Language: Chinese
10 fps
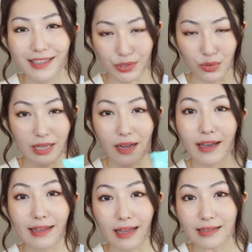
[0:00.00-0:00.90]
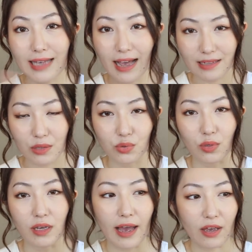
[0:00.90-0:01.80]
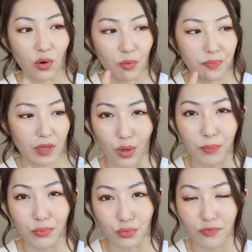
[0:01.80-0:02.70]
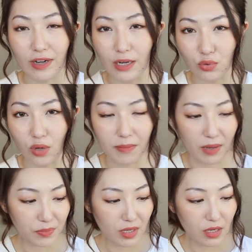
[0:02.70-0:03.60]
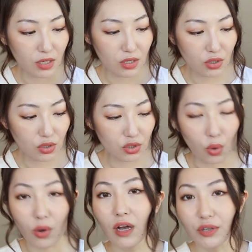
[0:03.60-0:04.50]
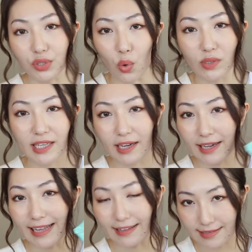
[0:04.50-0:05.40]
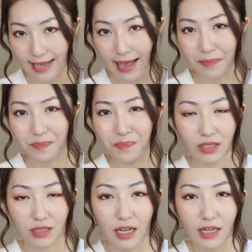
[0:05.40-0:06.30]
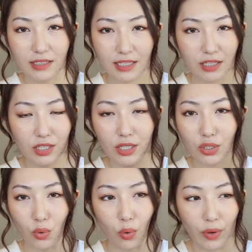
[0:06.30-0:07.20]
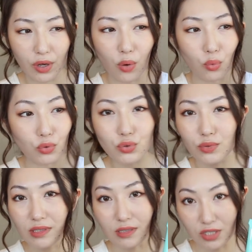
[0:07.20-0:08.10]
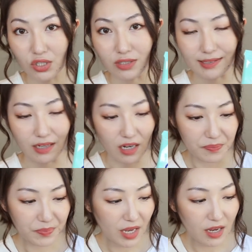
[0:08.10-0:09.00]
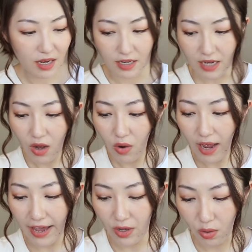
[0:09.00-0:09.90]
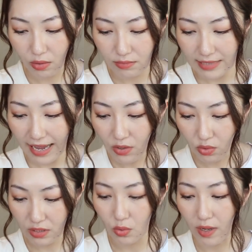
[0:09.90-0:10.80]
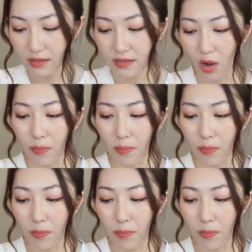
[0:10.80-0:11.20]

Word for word: 你就拿可以拿它擦一下嘴，还有然后补涂防晒霜嘛，手会很油腻，也可以拿它擦。这个真的是我回购无数次的湿纸巾了。然后还有它有这款小